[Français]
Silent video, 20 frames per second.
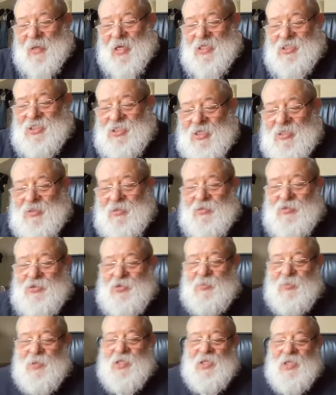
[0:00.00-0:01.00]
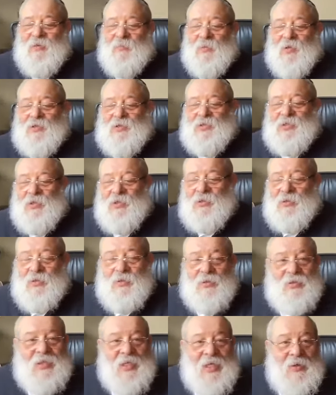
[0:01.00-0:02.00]
parashat Shemini
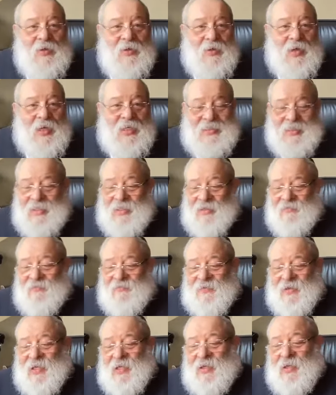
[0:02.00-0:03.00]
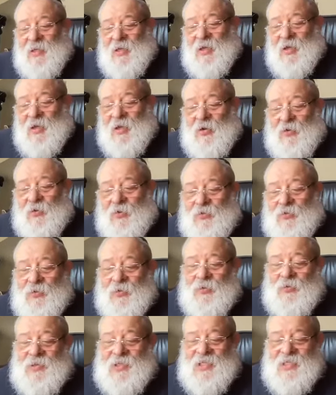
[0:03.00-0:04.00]
mentionne d'ailleurs à cet effet le
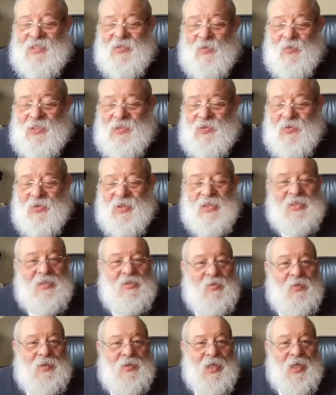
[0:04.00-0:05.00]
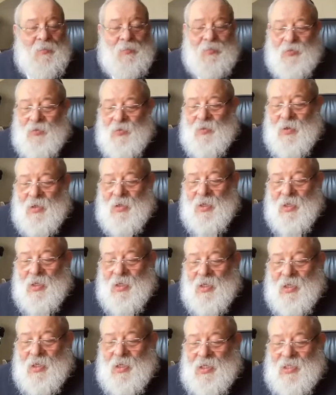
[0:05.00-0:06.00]
nom des oiseaux qui sont impurs
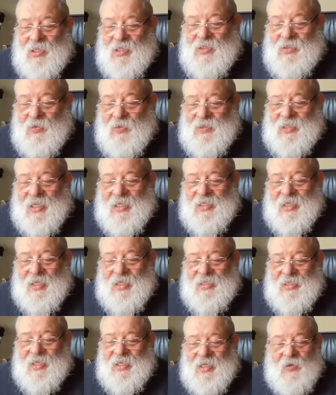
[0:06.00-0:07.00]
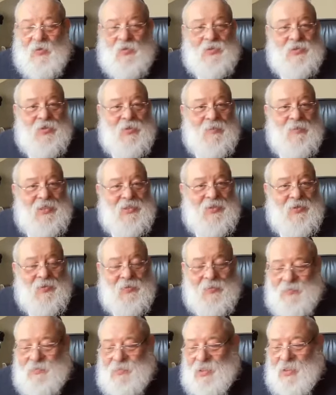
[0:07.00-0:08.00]
et qui sont interdits à la
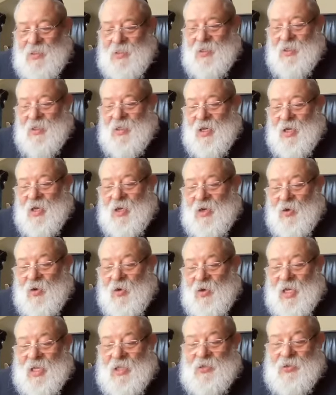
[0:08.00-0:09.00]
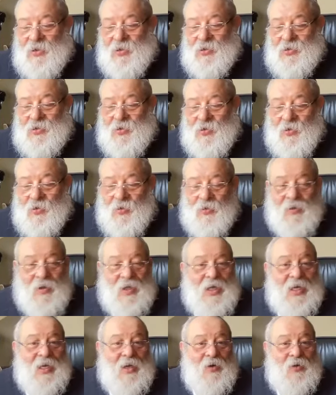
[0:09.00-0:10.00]
consommation. Alors l'un d'entre eux
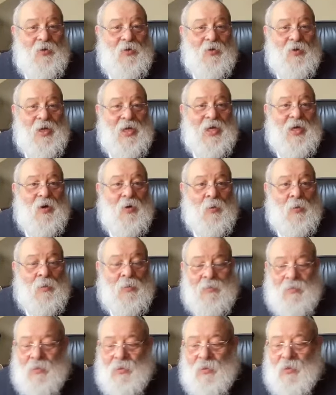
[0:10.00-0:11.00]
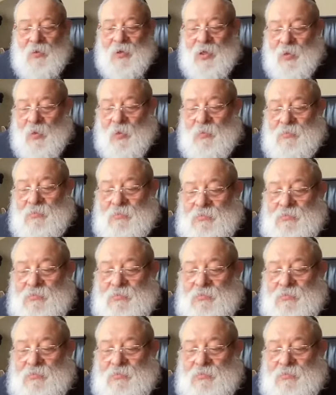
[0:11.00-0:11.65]
est le héron. Le héron.